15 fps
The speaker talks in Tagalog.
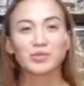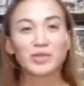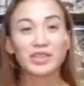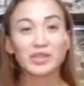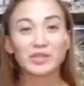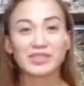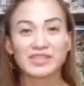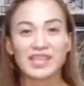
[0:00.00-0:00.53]

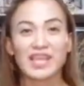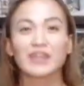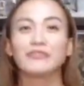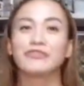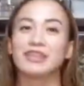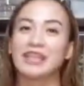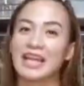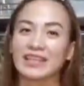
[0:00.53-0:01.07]
from
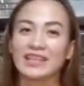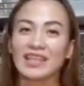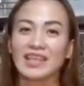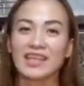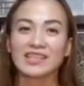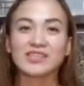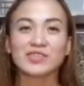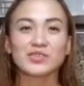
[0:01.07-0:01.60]
do-it-yourself
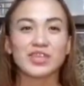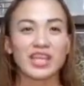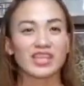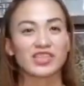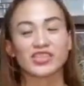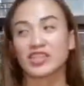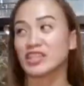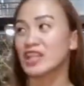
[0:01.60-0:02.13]
light
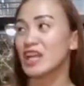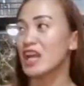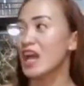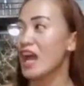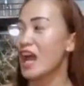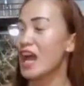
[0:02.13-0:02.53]
installation